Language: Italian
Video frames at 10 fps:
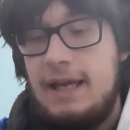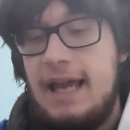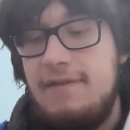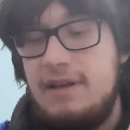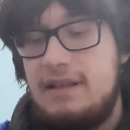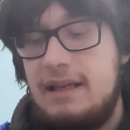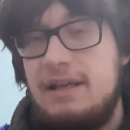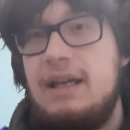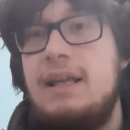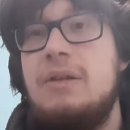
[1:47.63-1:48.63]
E vi
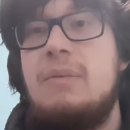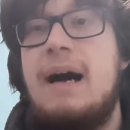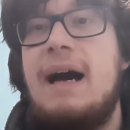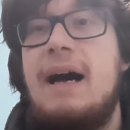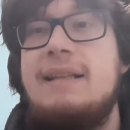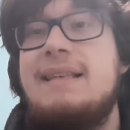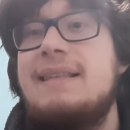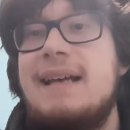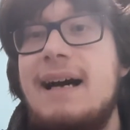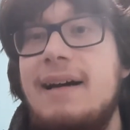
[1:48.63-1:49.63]
starete chiedendo, ma
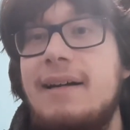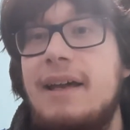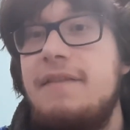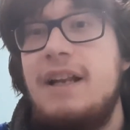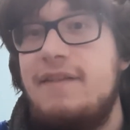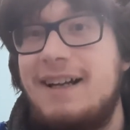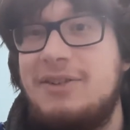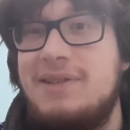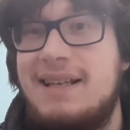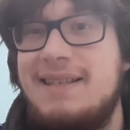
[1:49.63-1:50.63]
Zazà? Che fine ha
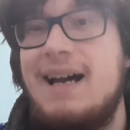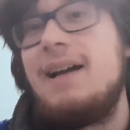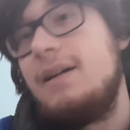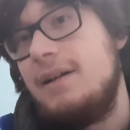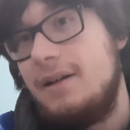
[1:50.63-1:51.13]
fatto Zazà?